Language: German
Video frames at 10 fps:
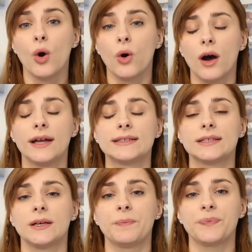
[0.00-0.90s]
und
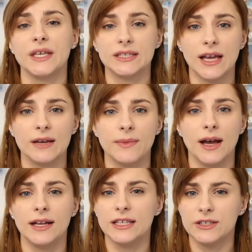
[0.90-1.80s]
ähm, ich sag
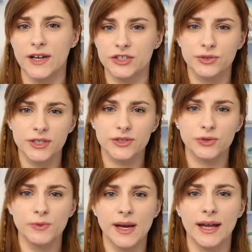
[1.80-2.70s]
mal, ich quatsch kurz
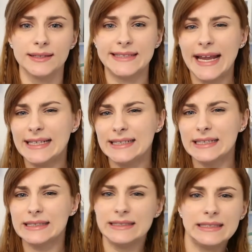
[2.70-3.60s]
drüber,
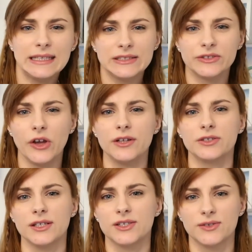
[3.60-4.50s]
denn es
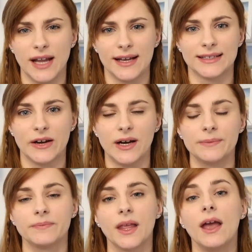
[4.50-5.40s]
könnte sonst zu lange
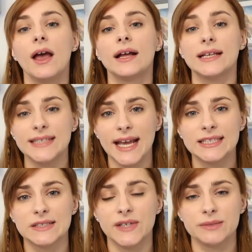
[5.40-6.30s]
dauern. Das
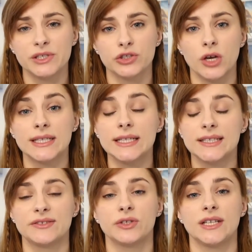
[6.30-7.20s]
erste, was mich stört,
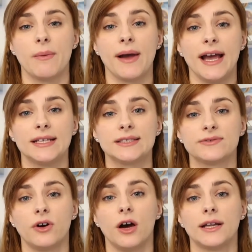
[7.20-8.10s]
ist natürlich der
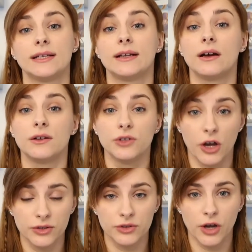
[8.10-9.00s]
Preis von
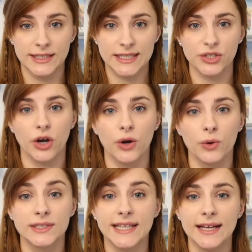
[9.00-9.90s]
99
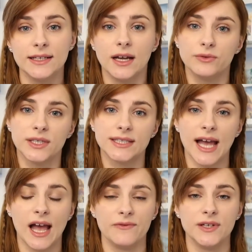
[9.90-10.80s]
Euro, denn in der
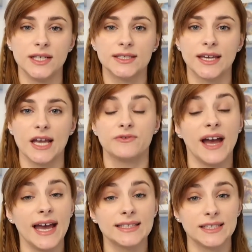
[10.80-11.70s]
USA wird das Gerät
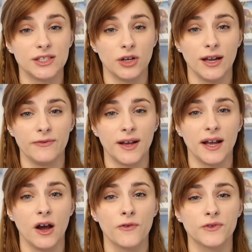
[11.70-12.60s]
für 80 Dollar
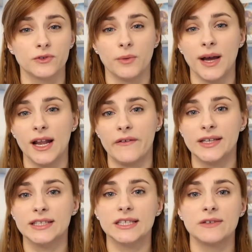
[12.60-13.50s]
verkauft und
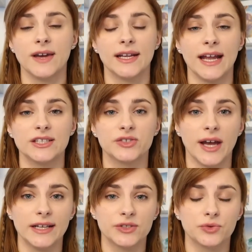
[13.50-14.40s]
normalerweise kriegen wir einen 1
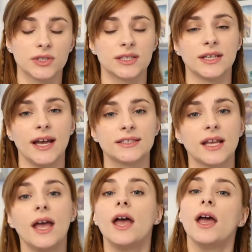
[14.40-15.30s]
zu 1 Kurs. Das heißt,